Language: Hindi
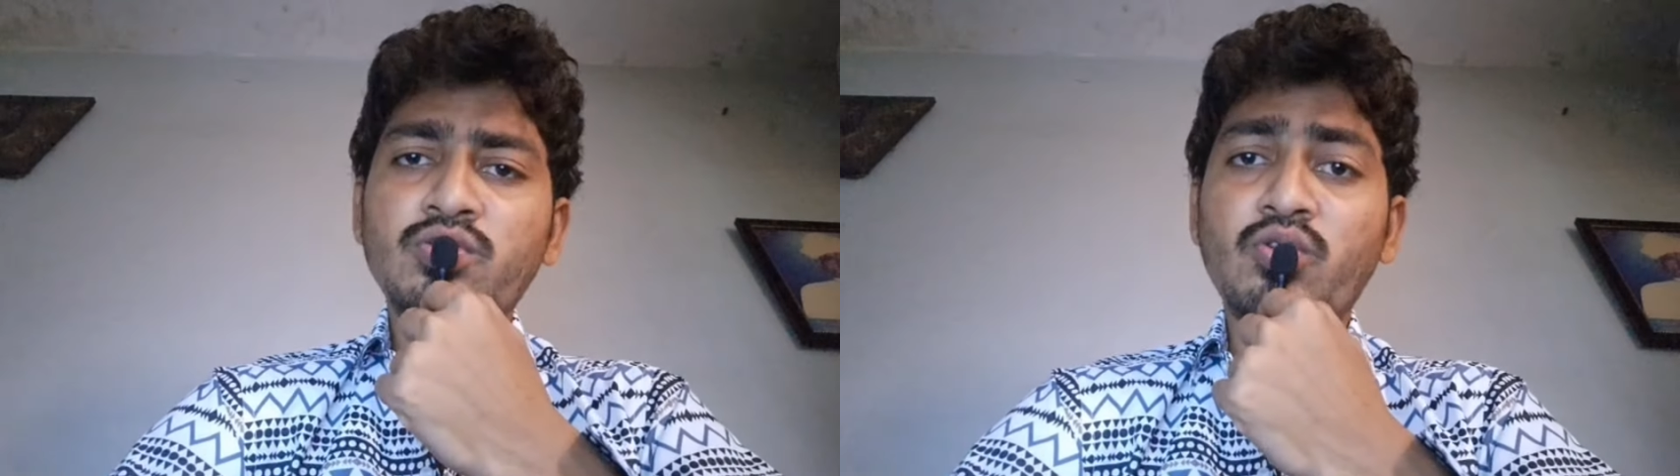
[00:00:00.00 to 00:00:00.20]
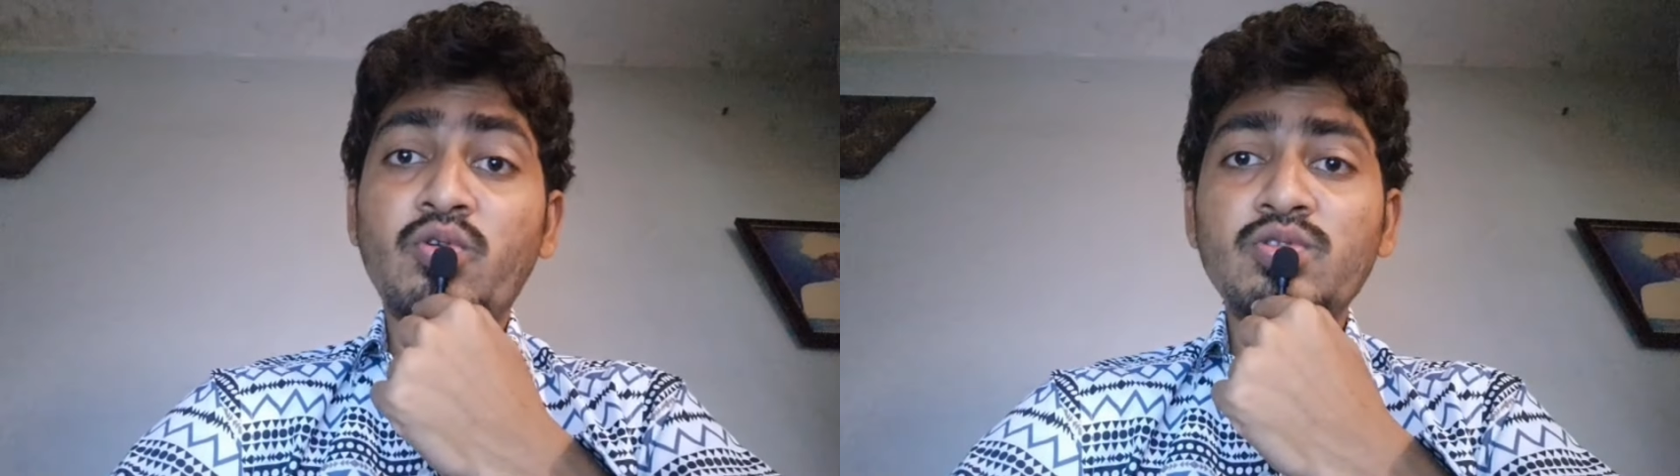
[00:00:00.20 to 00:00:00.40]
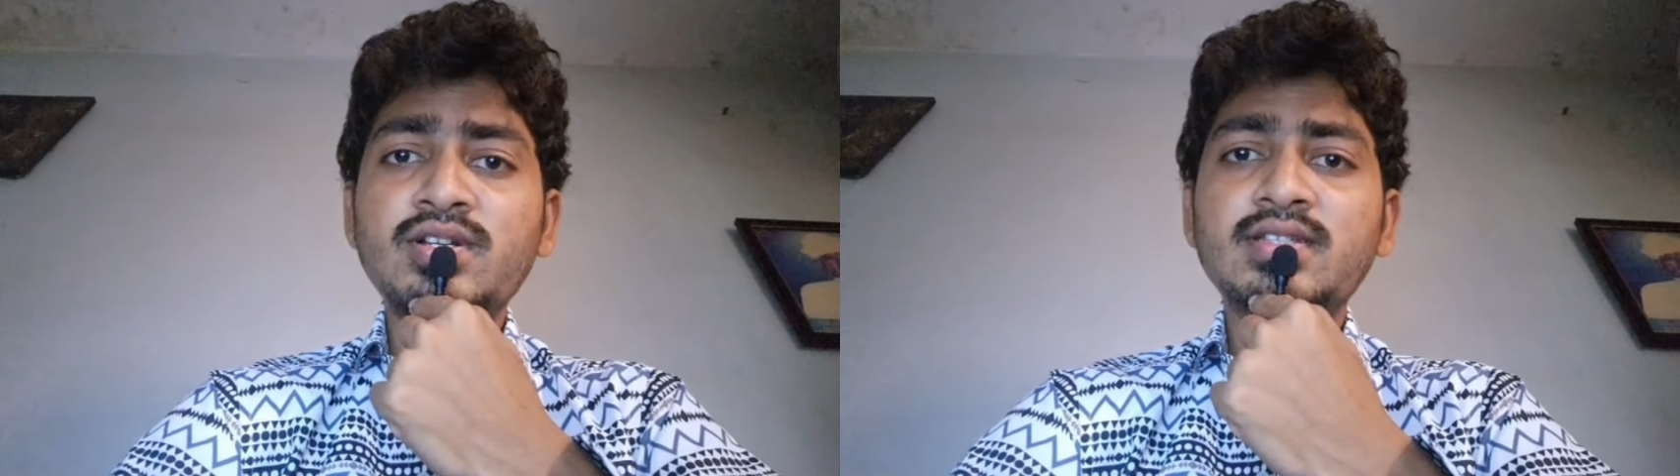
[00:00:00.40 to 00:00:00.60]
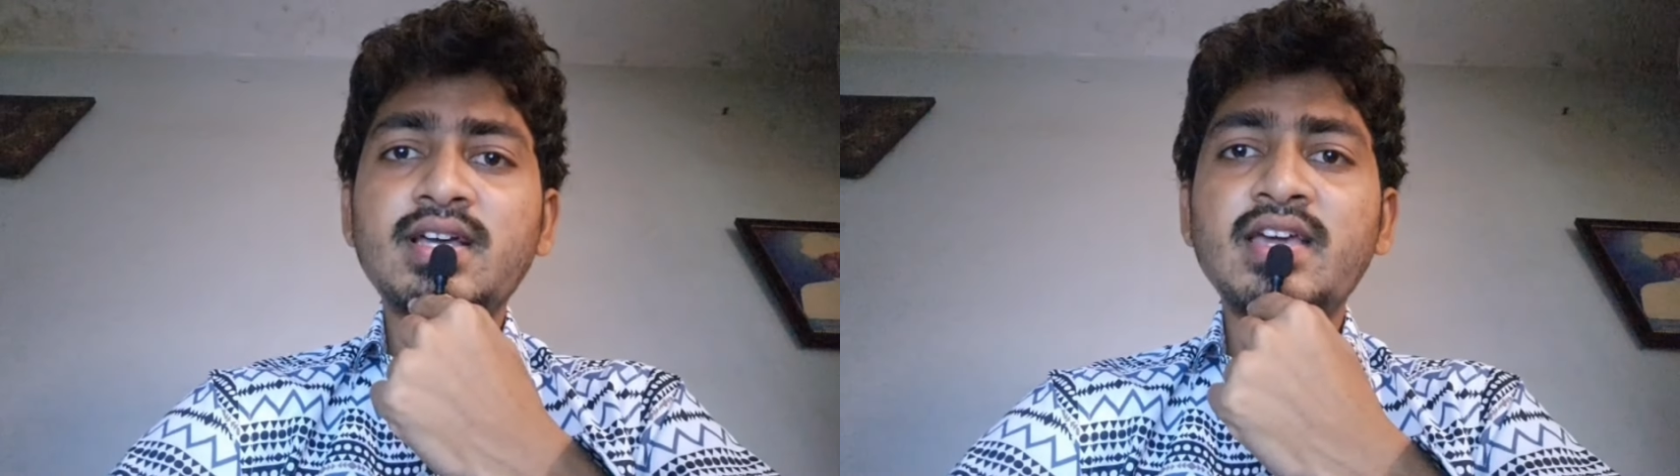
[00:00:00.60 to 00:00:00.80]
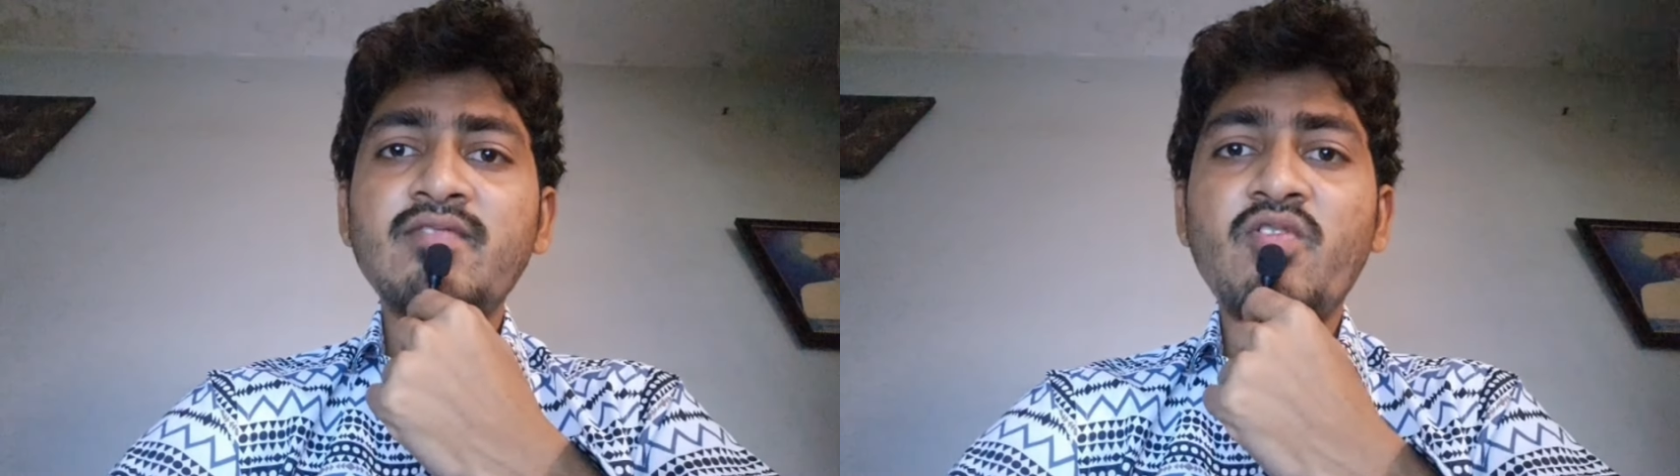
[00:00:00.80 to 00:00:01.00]
तो हो
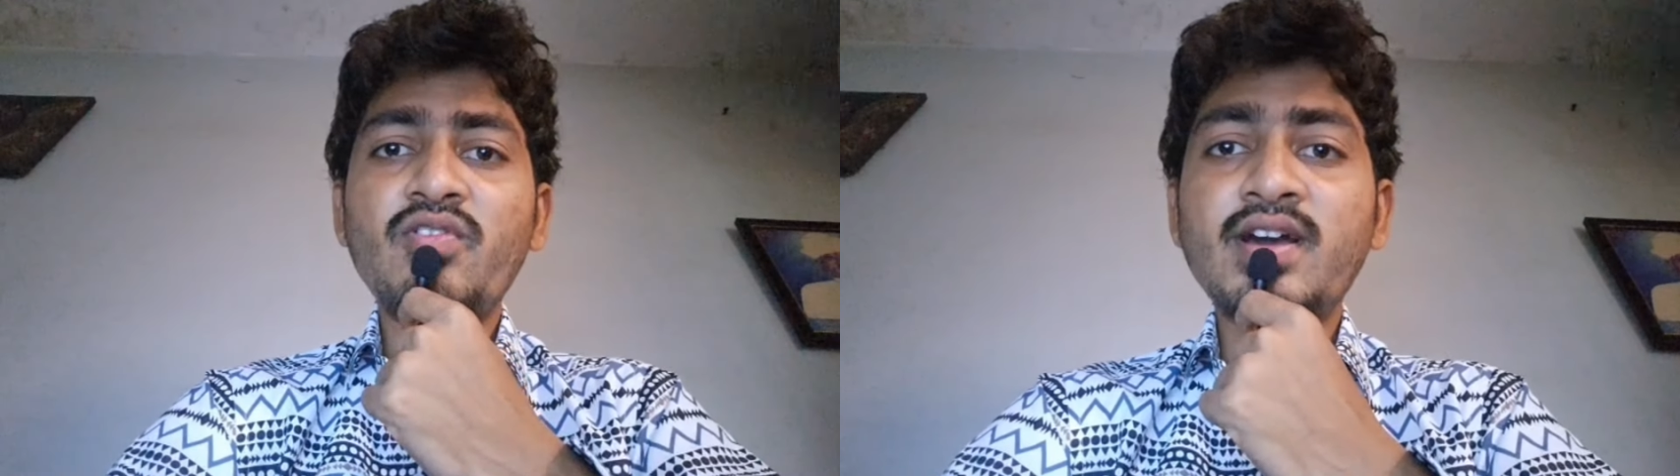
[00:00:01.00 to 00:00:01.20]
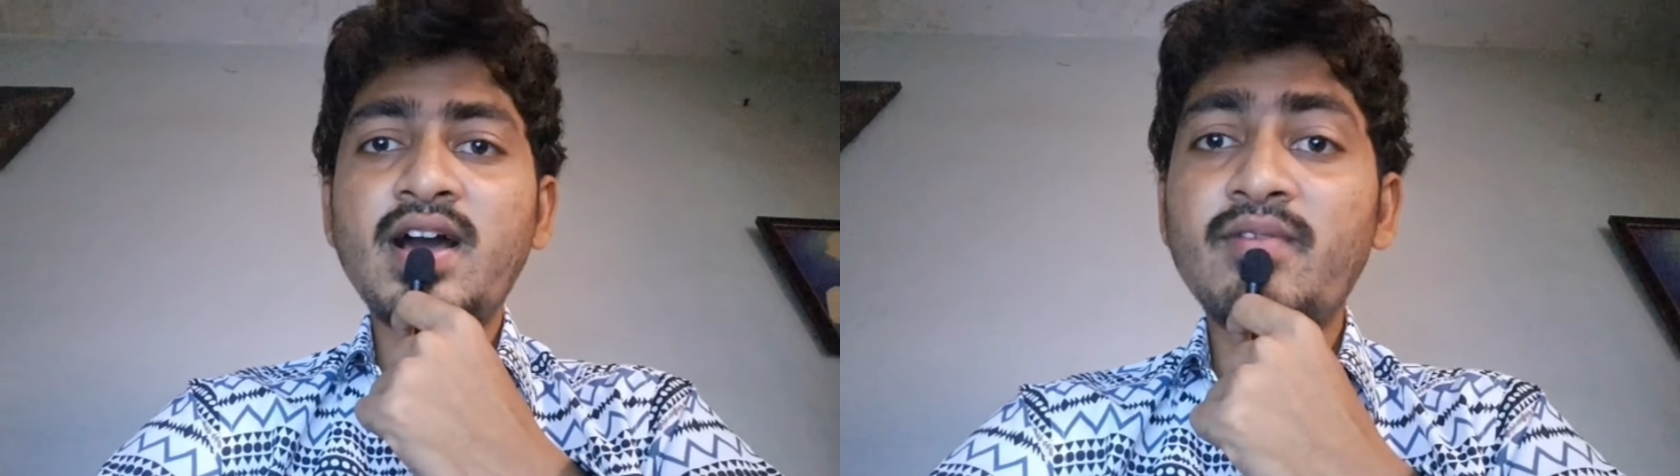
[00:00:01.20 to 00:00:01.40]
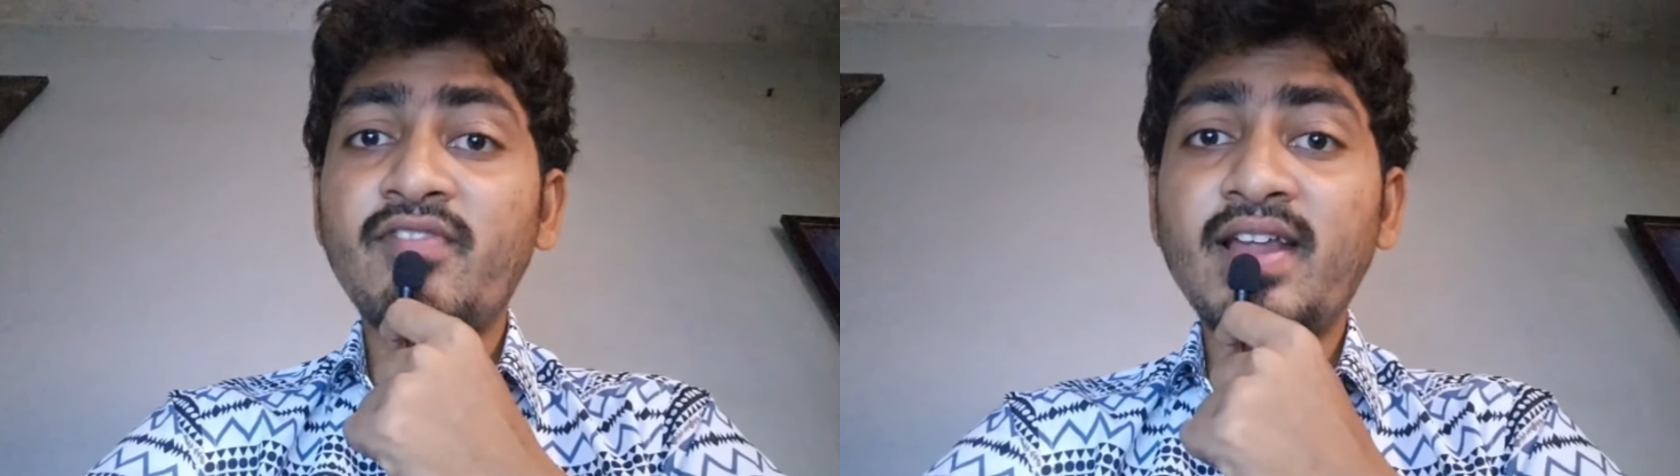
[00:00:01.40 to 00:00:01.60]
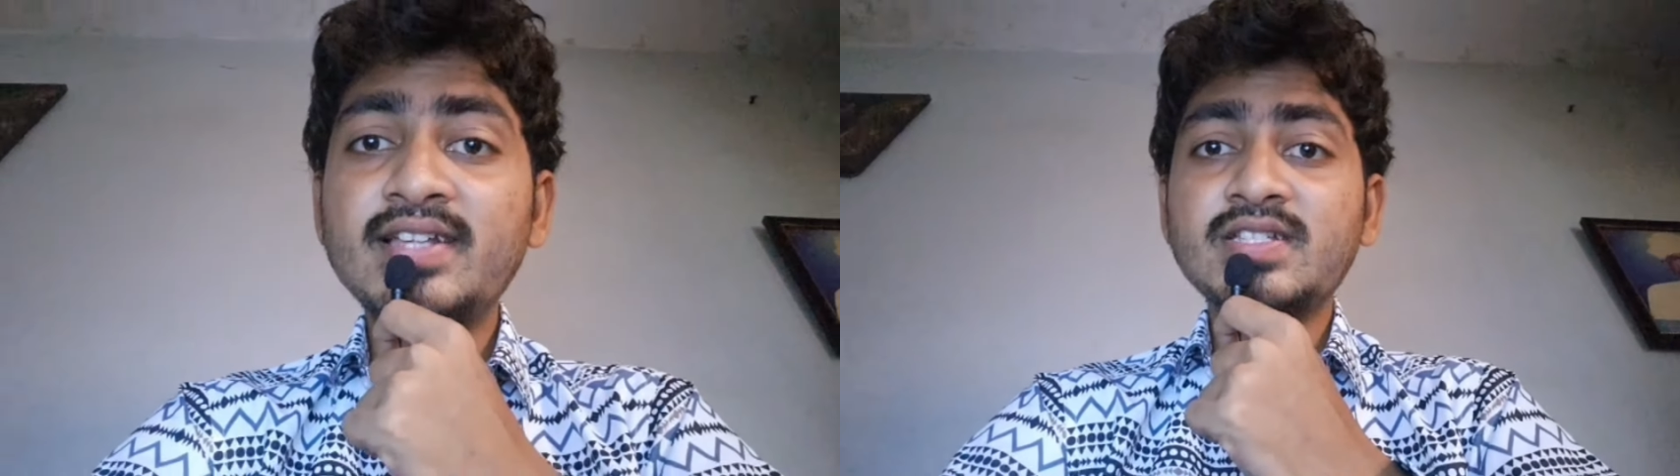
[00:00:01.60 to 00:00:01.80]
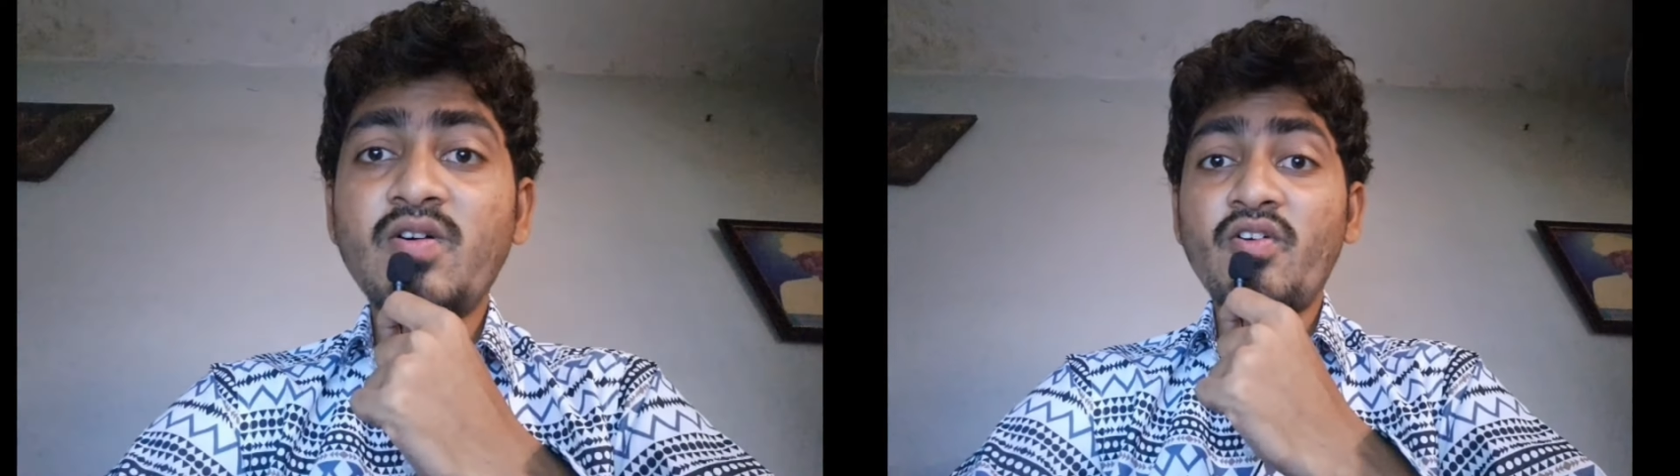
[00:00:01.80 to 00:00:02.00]
सकता है वो यहाँ
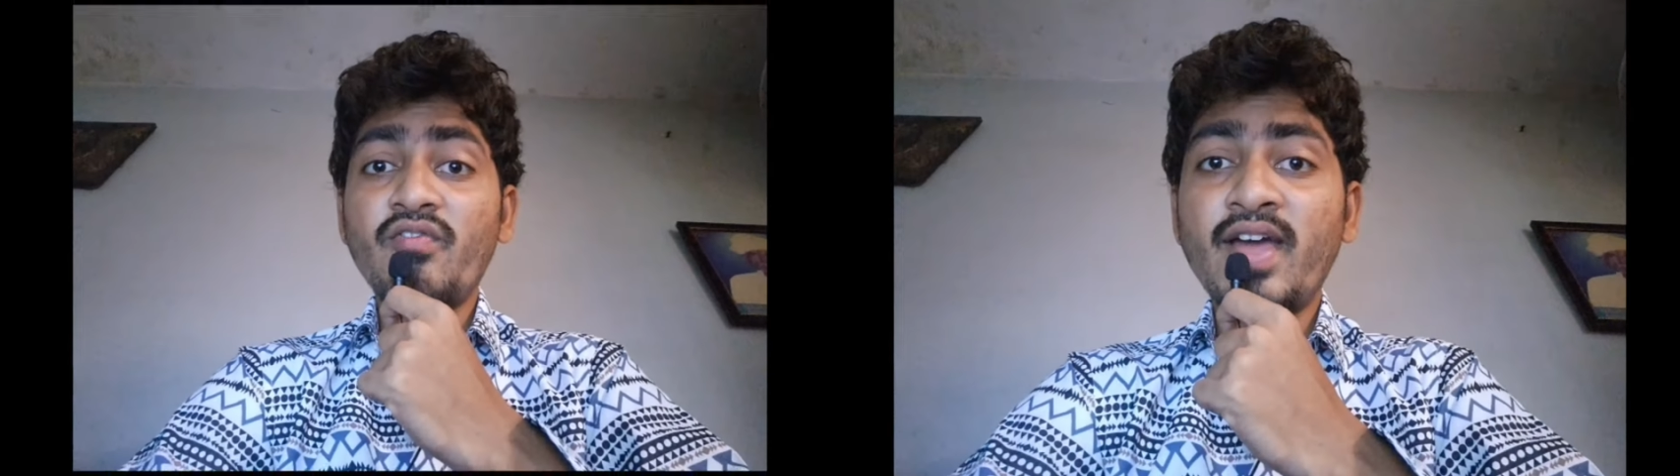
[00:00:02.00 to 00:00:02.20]
फ्लैश और